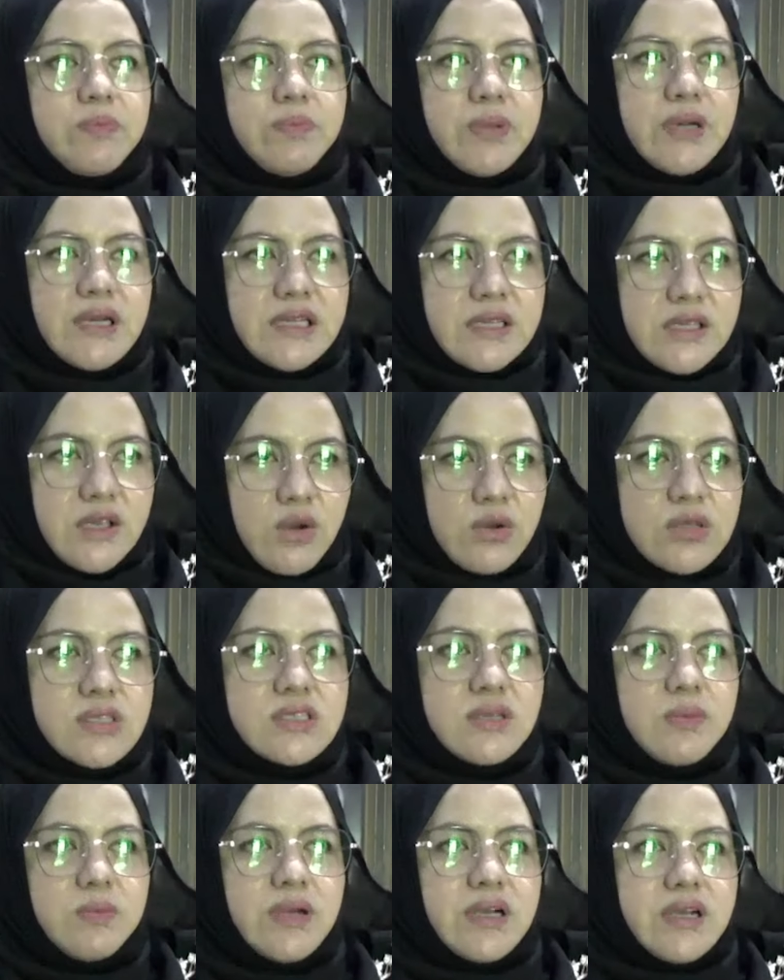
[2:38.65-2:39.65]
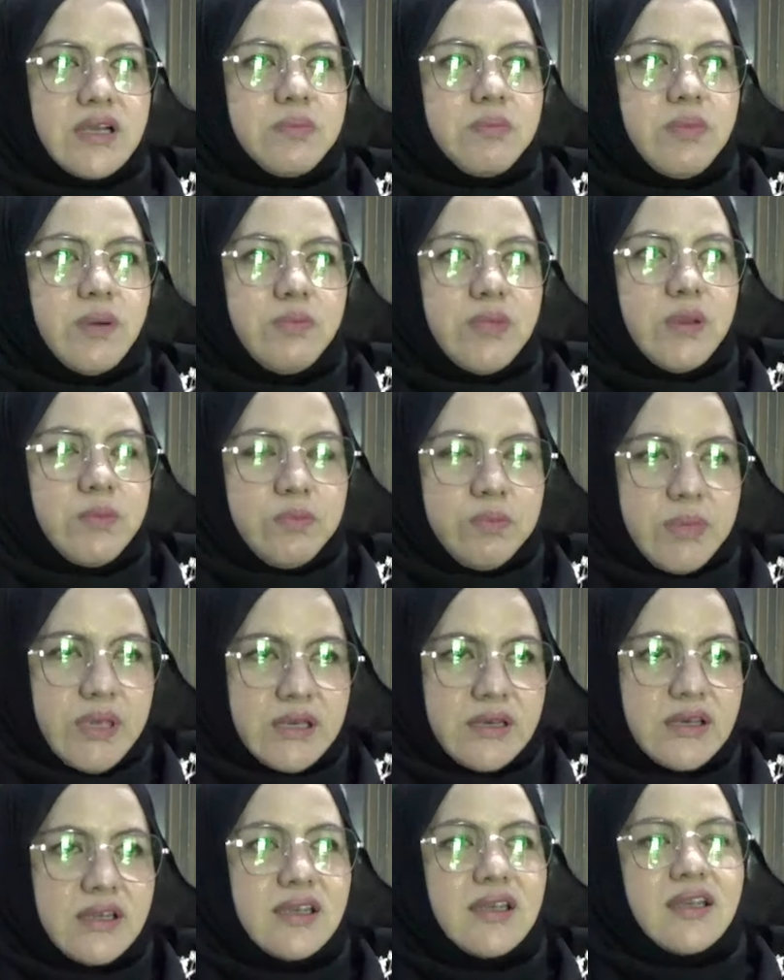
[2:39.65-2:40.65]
beliau sebagai pemimpin